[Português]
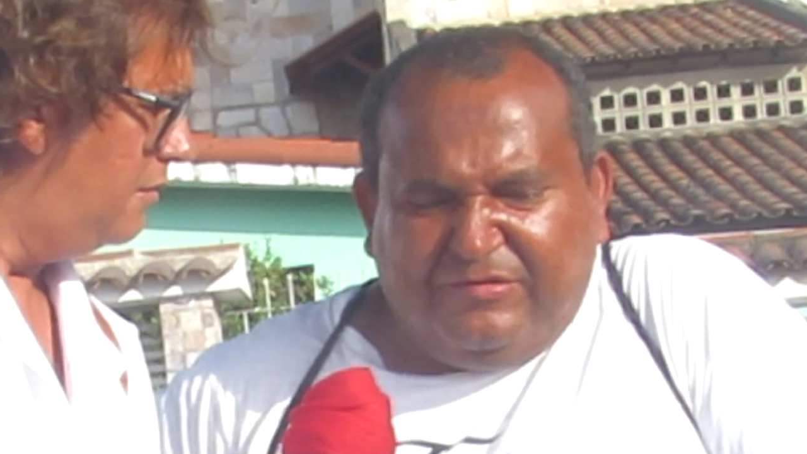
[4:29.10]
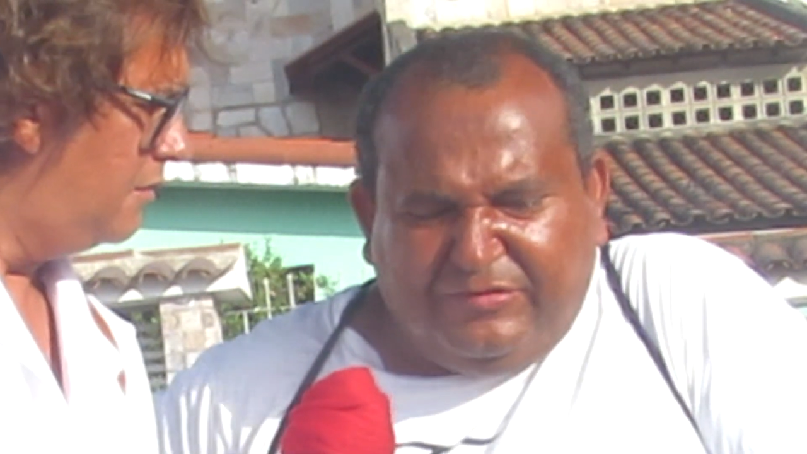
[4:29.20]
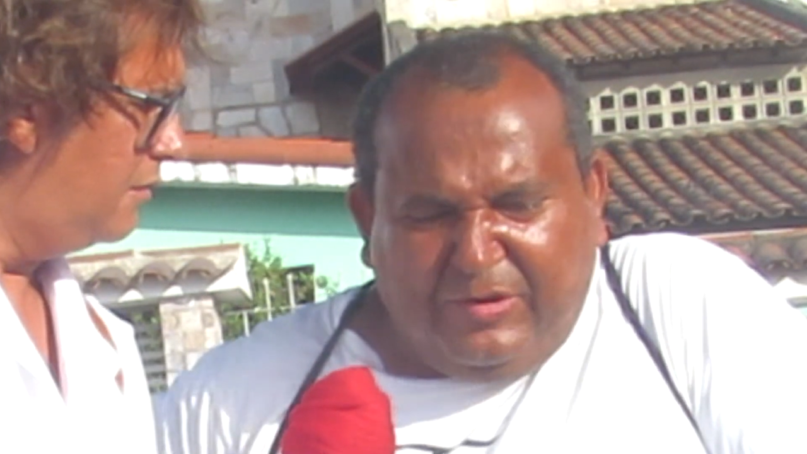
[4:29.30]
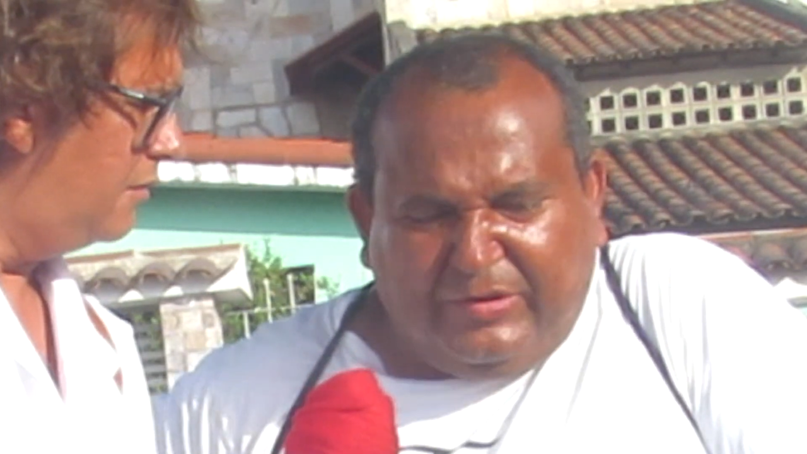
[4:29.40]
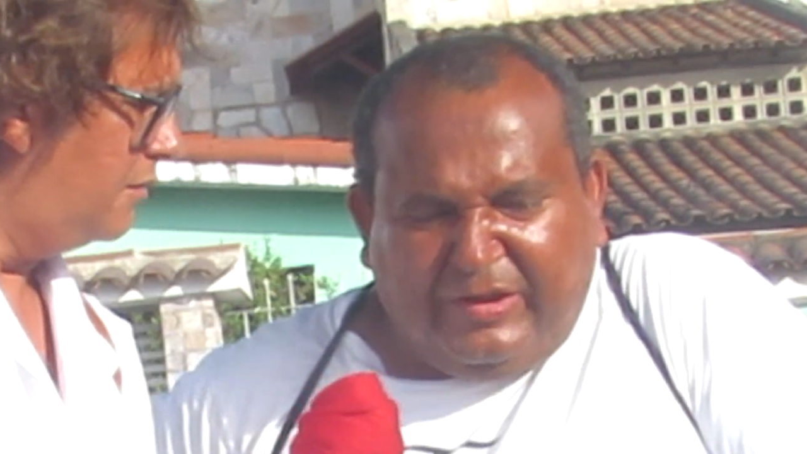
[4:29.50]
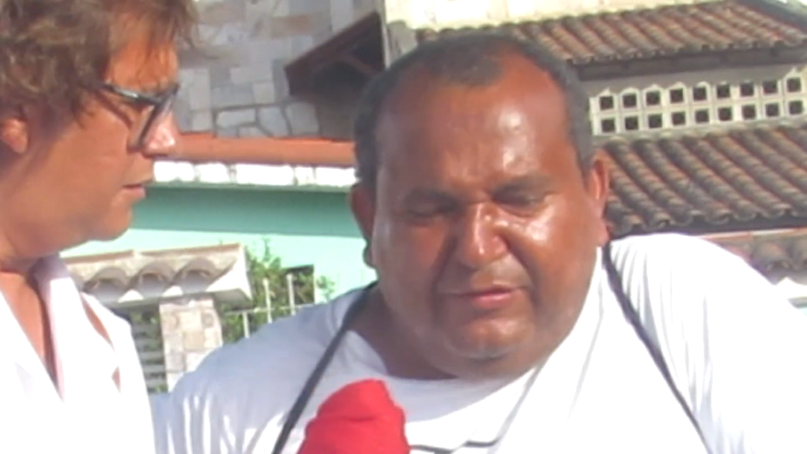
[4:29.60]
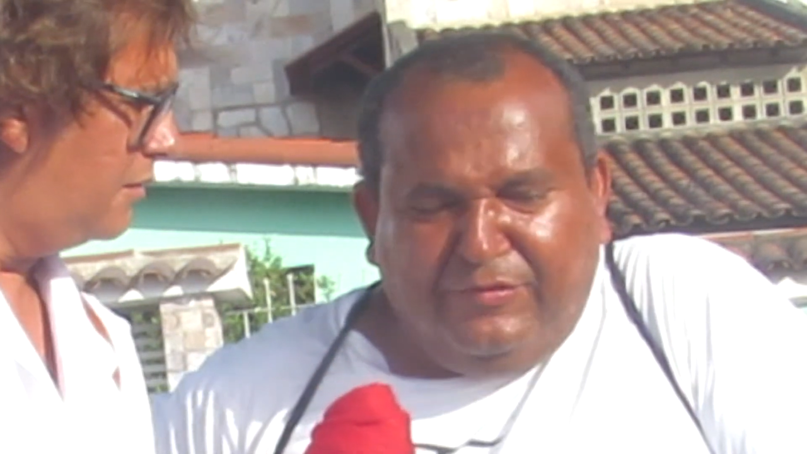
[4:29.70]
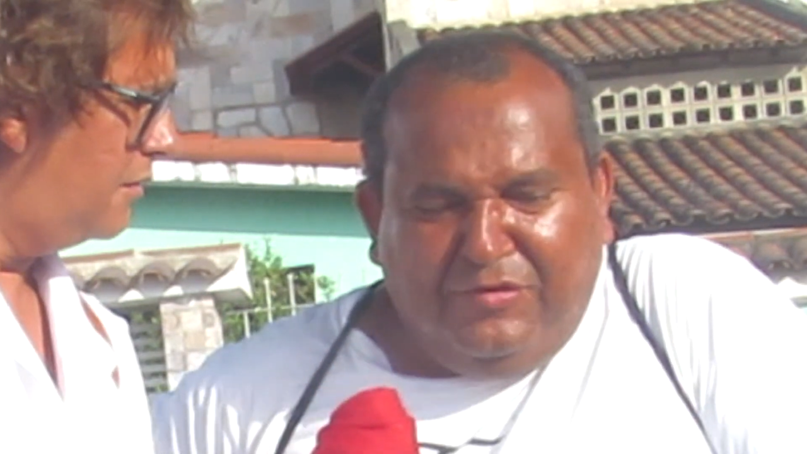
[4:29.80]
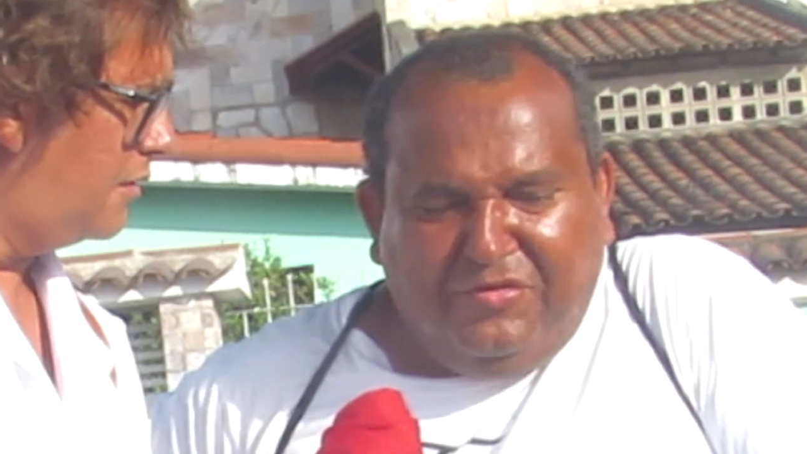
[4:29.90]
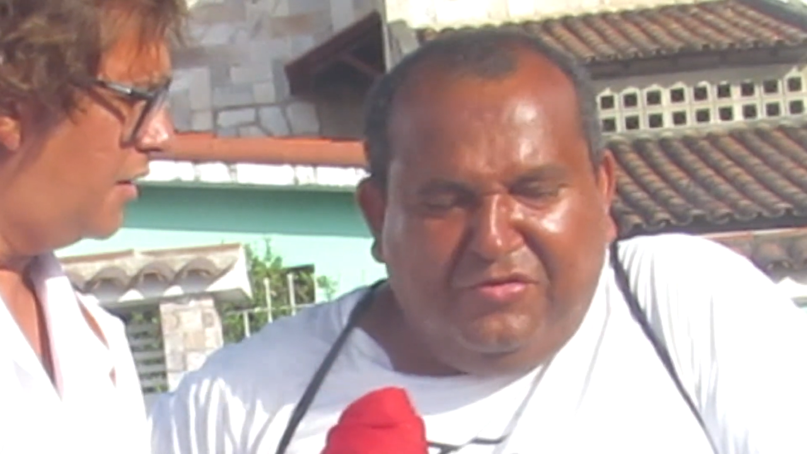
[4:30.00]
tá ok, eu
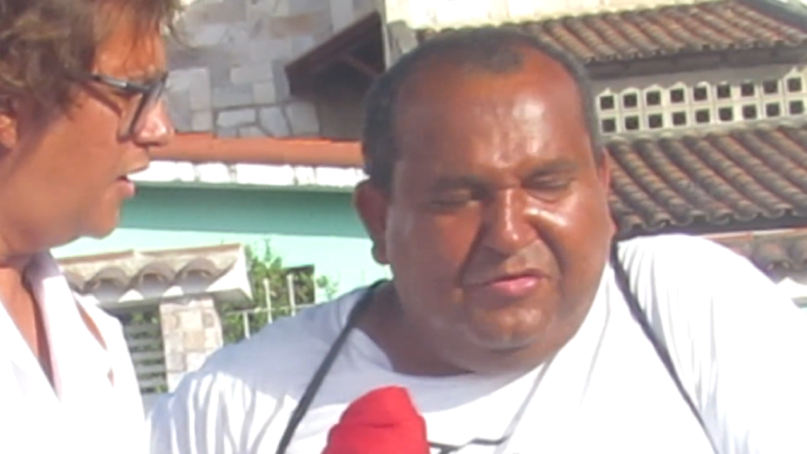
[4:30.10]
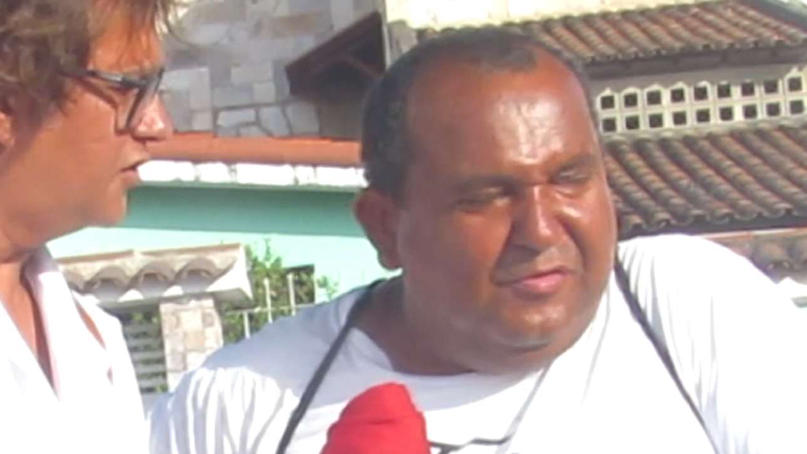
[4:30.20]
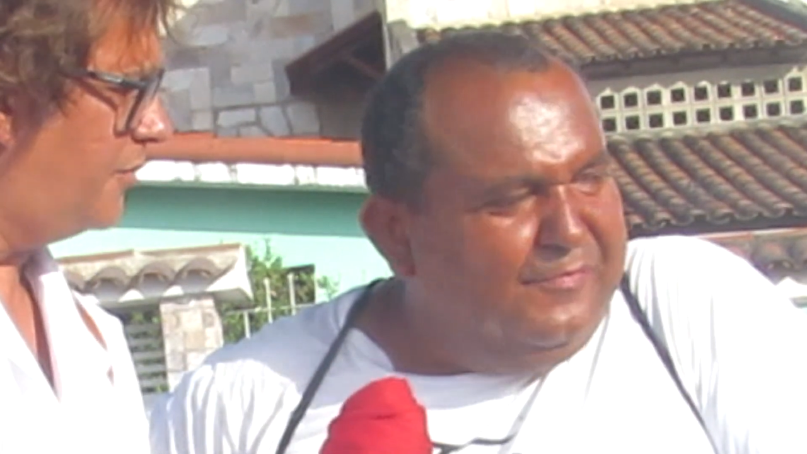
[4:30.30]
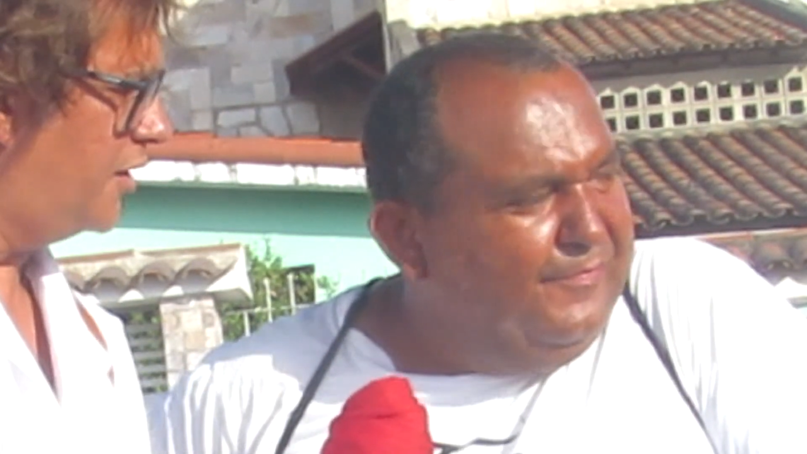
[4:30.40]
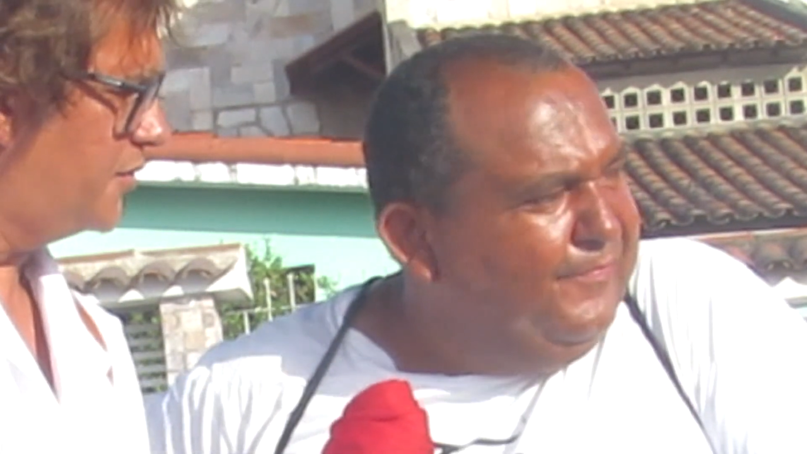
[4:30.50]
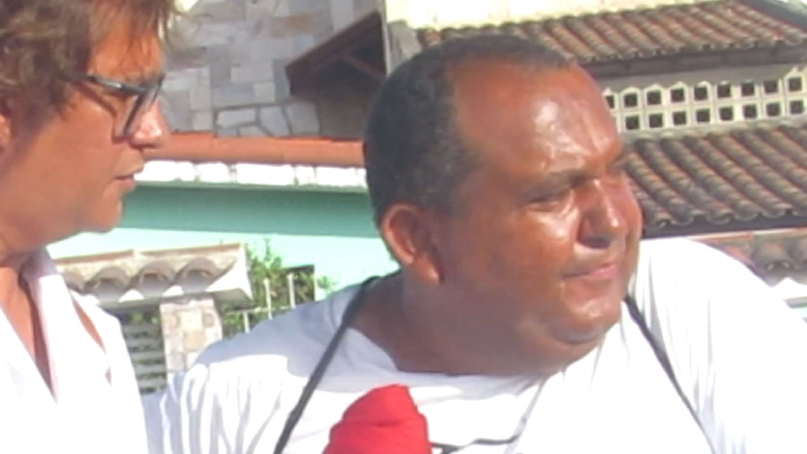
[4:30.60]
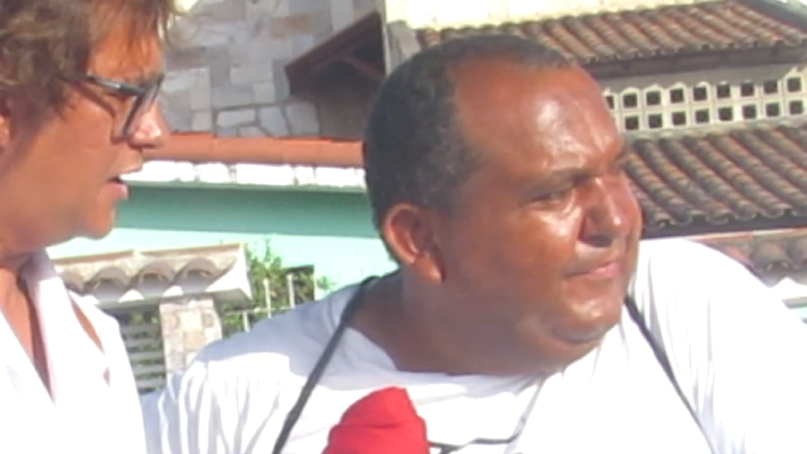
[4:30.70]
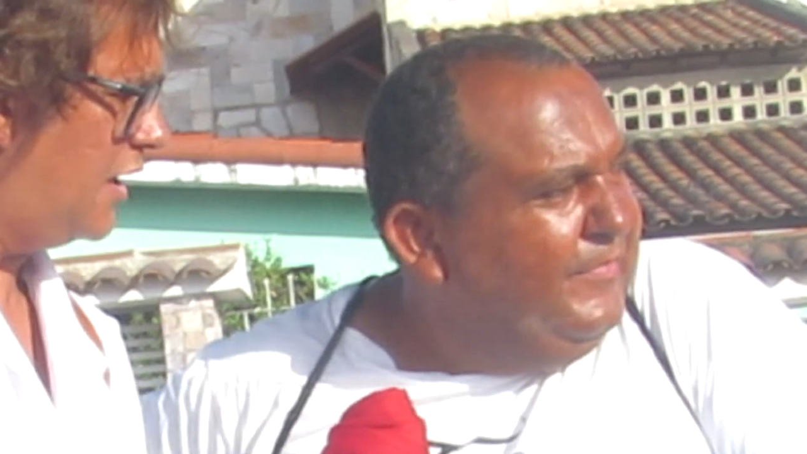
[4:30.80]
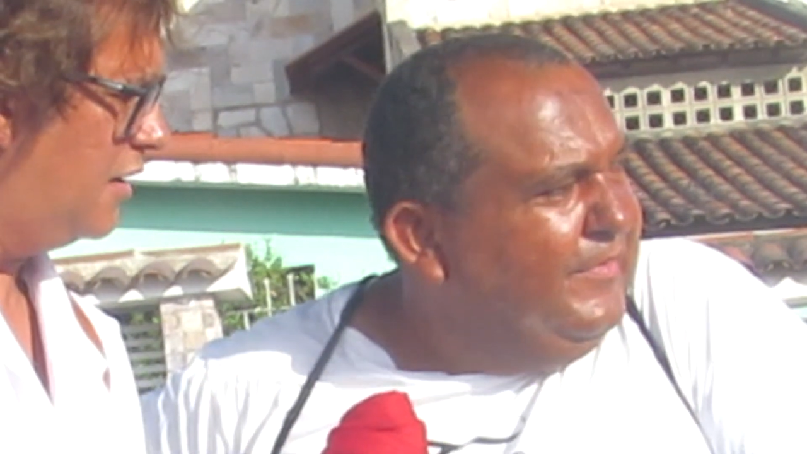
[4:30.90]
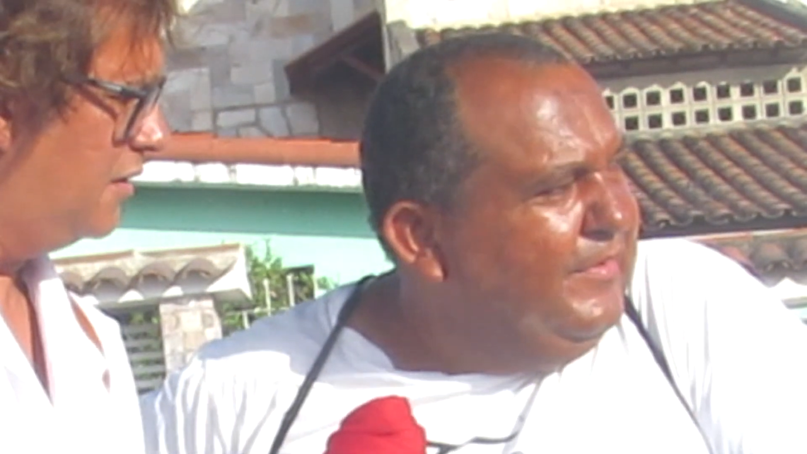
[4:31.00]
vou. Canal Simbora
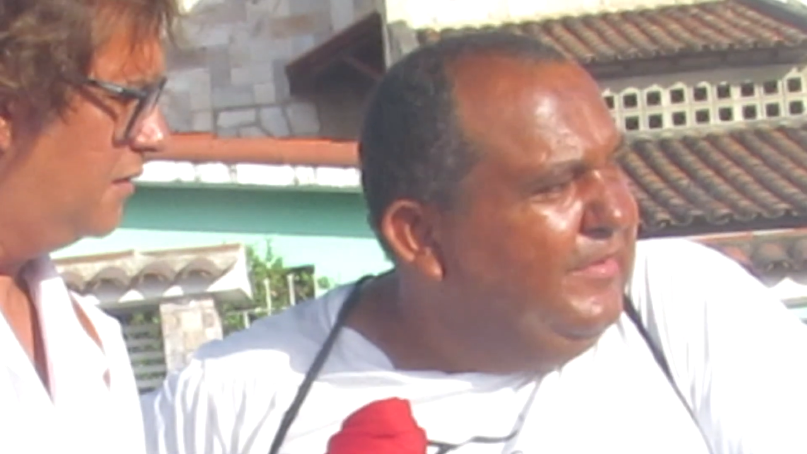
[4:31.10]
Misturar.